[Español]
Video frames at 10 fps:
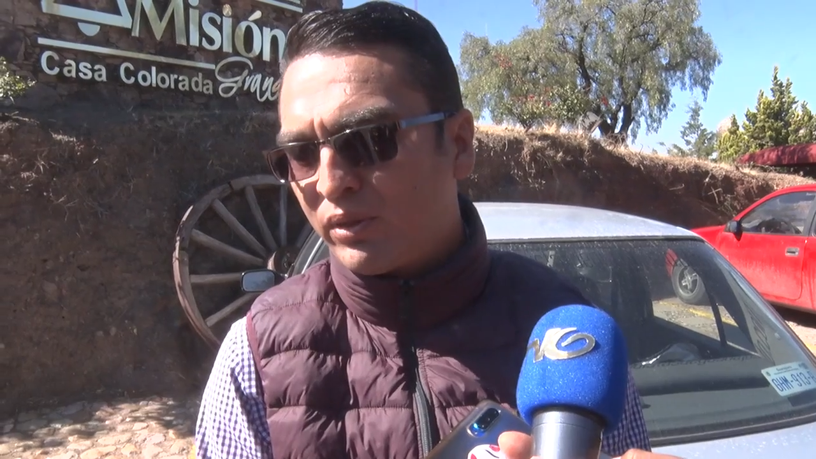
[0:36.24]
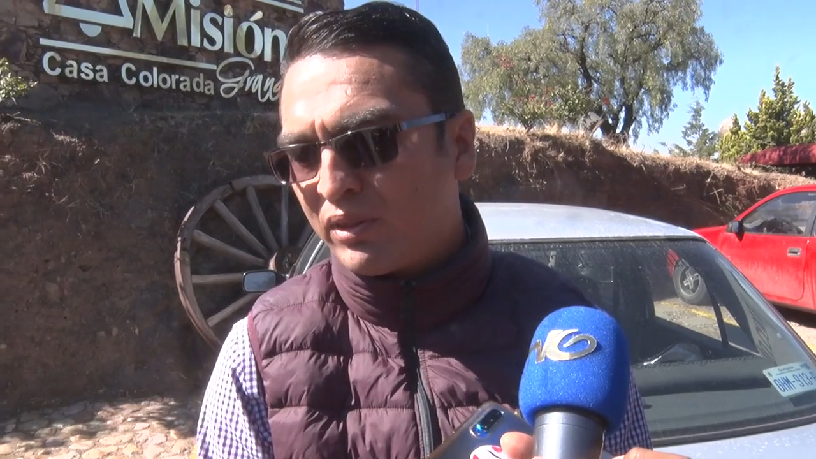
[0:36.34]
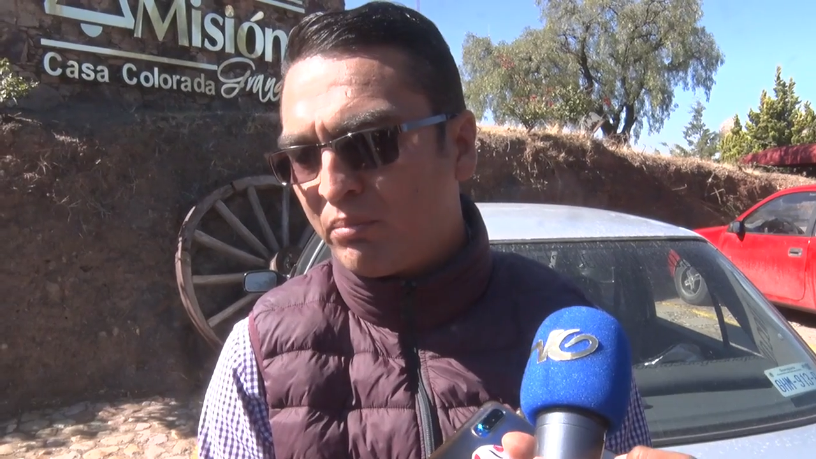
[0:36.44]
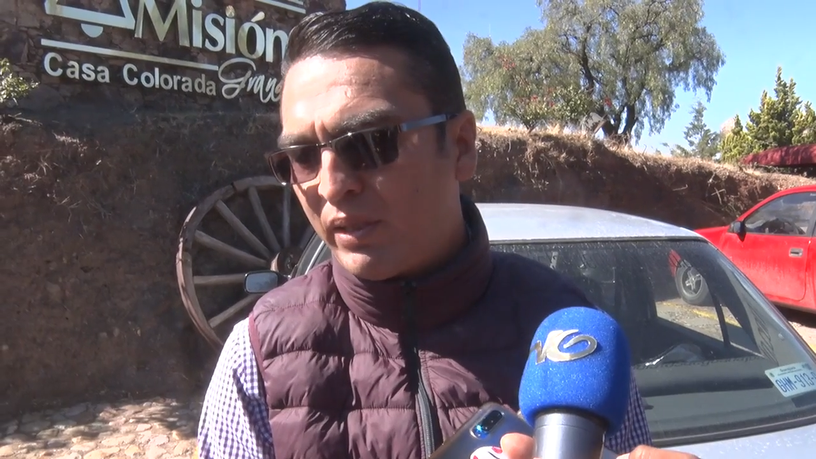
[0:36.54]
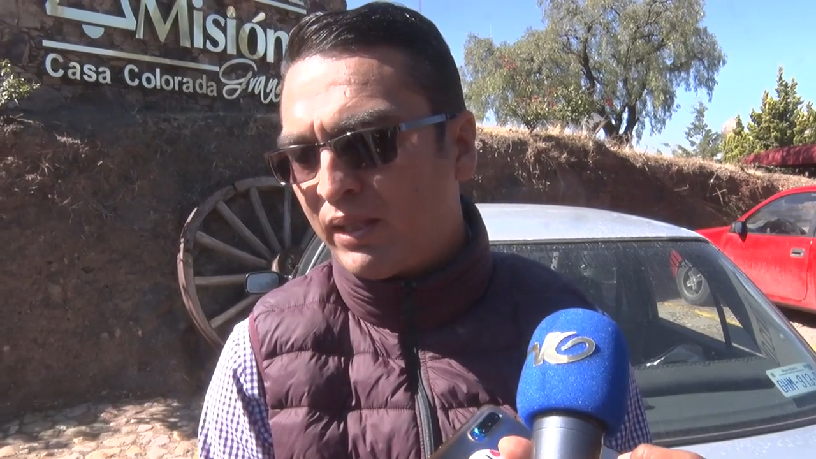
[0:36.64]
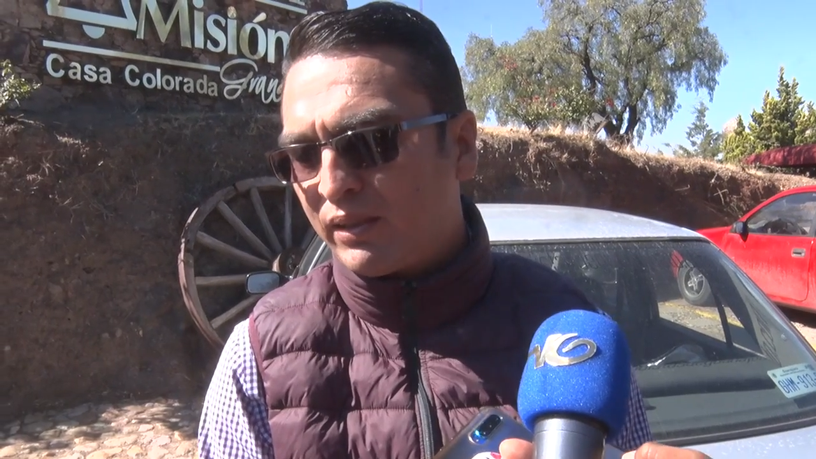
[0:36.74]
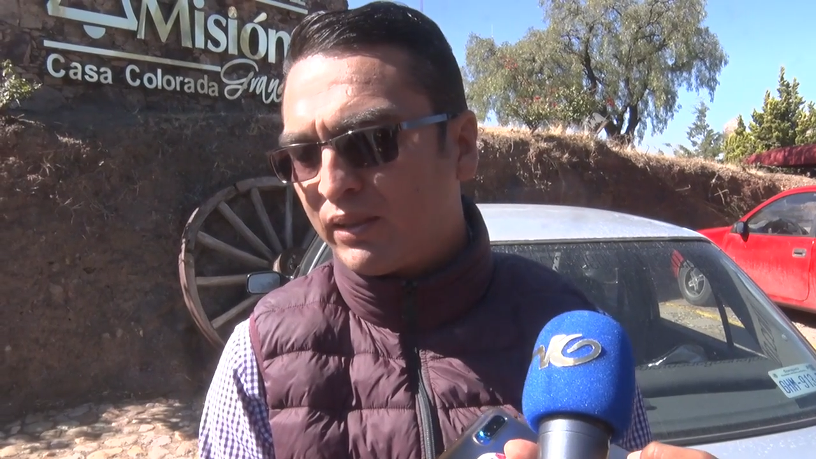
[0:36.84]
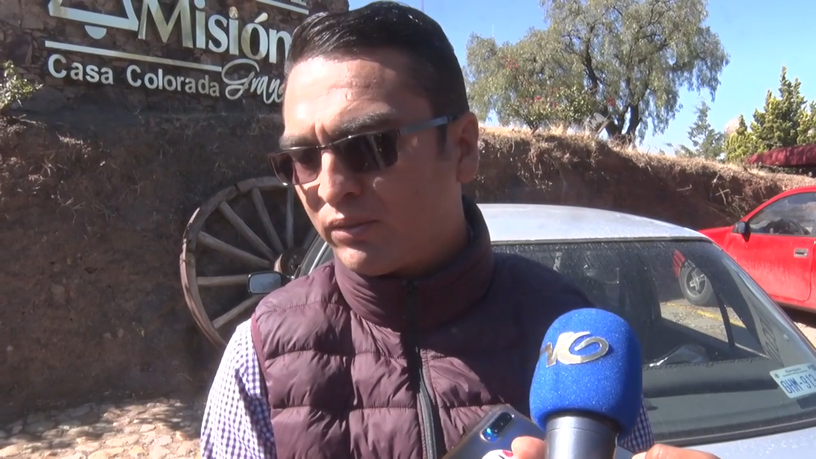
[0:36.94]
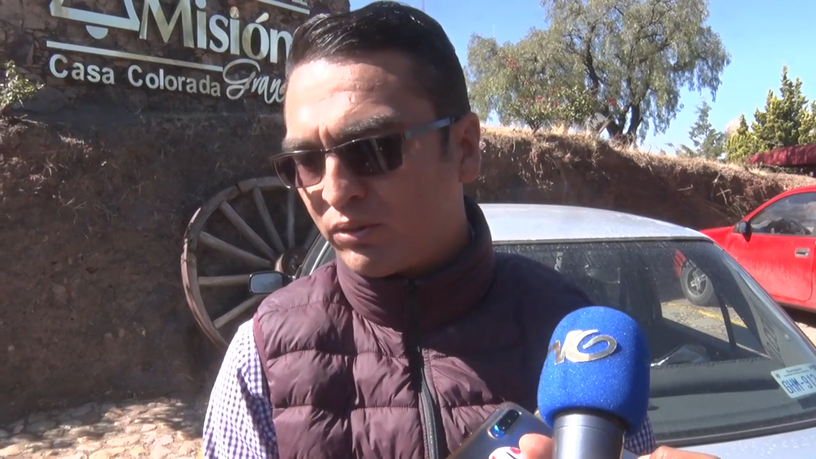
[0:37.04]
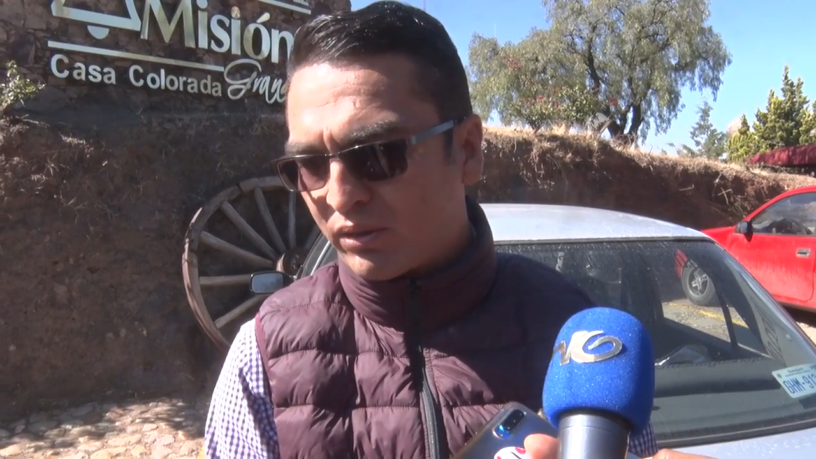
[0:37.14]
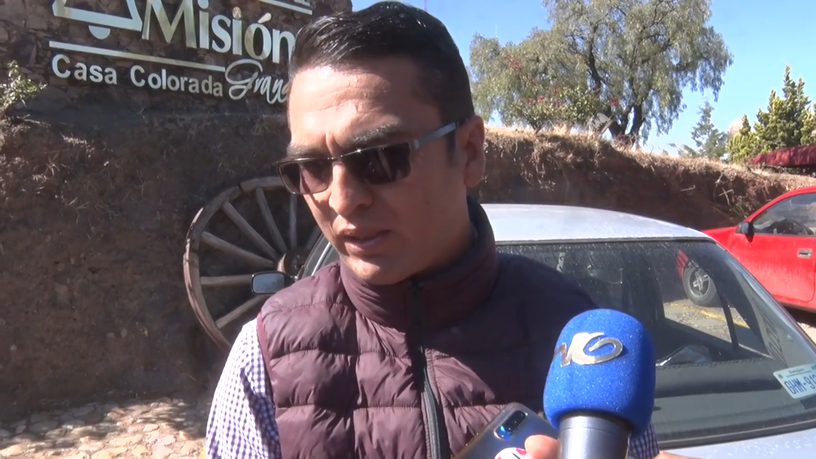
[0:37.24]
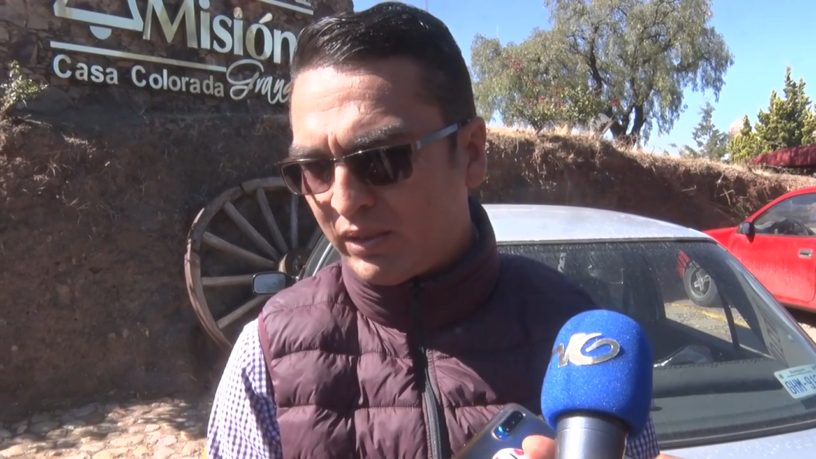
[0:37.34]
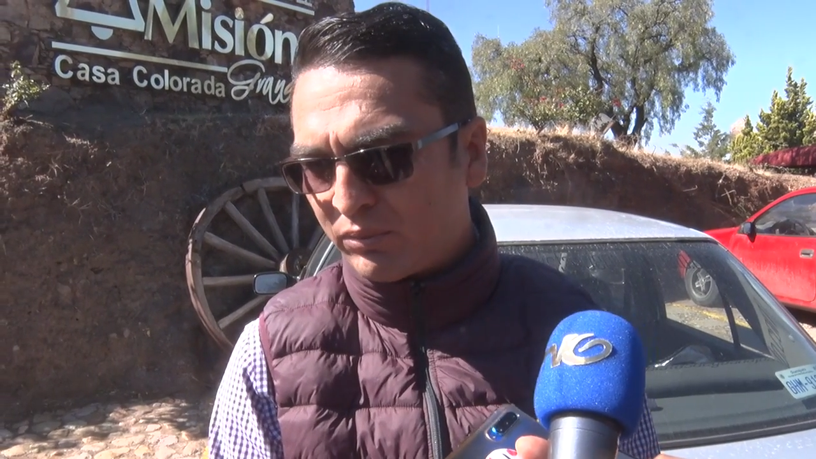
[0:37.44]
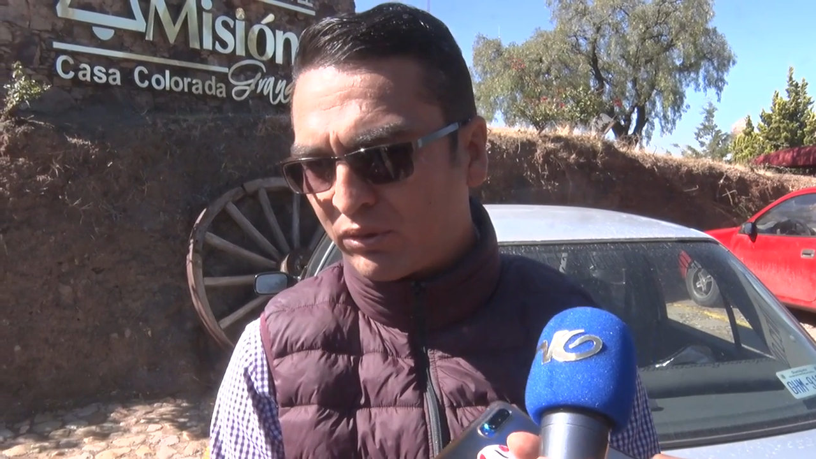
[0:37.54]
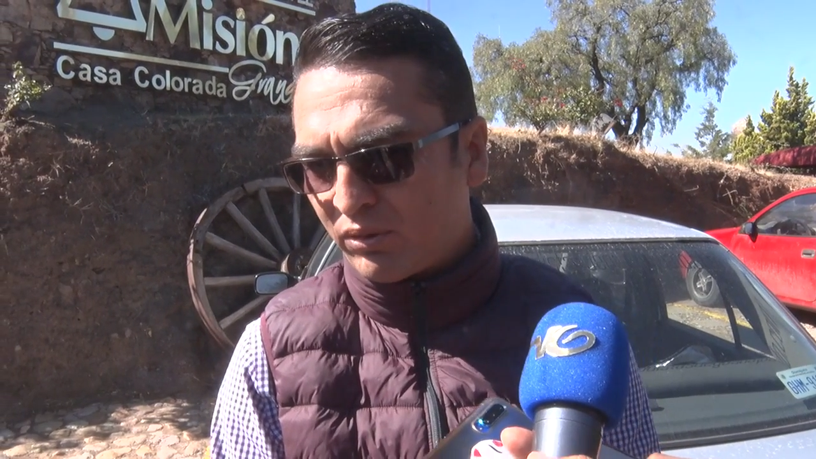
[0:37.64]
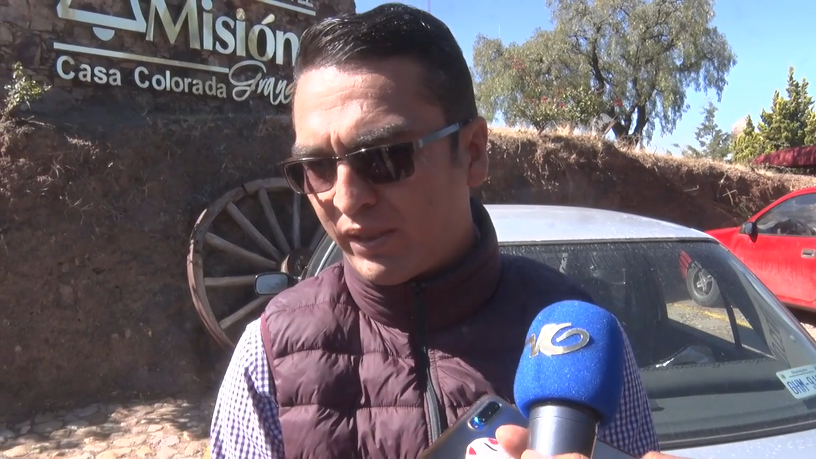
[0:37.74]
municipal, ya nos coordinamos